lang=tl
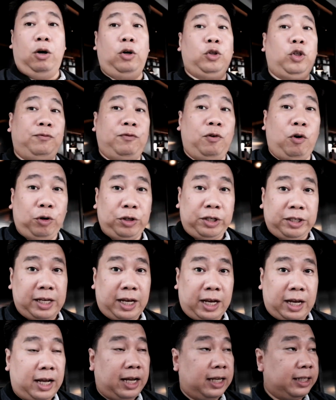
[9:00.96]
autofocus
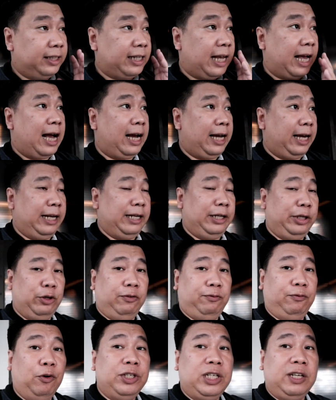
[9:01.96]
siya sa, sa akin.
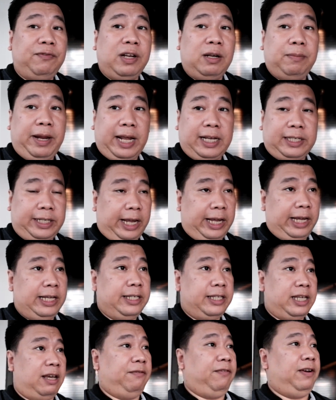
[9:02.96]
Yung Fujifilm X8
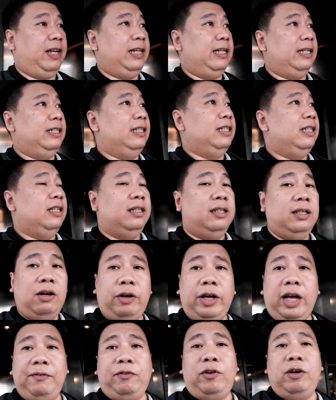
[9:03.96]

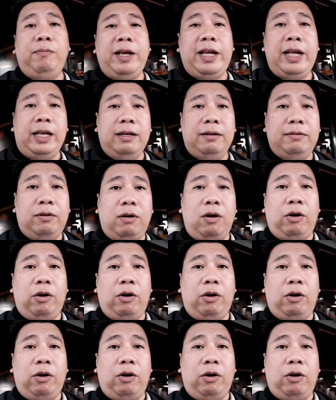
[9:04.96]
7. Okay for me.